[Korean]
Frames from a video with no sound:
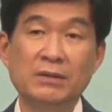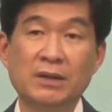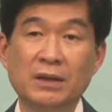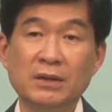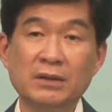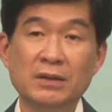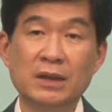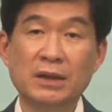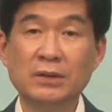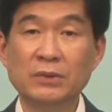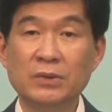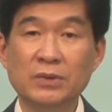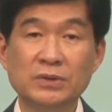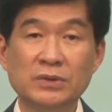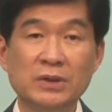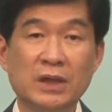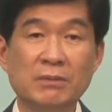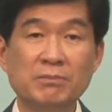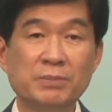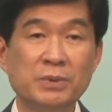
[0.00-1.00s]
땅이라는
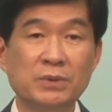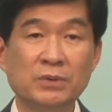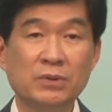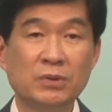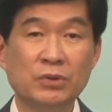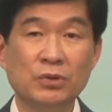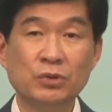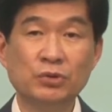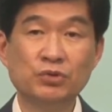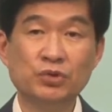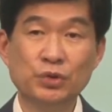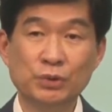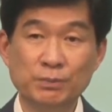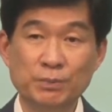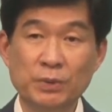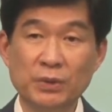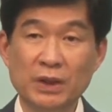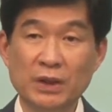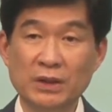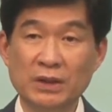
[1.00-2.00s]
것은 한편으로는
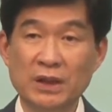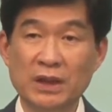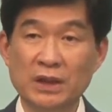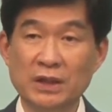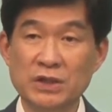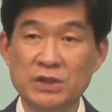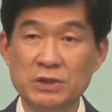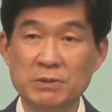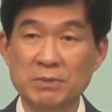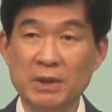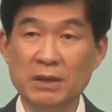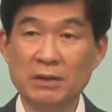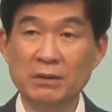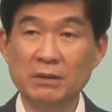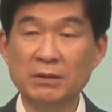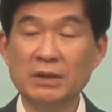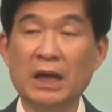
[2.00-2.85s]
축복의 땅이지만은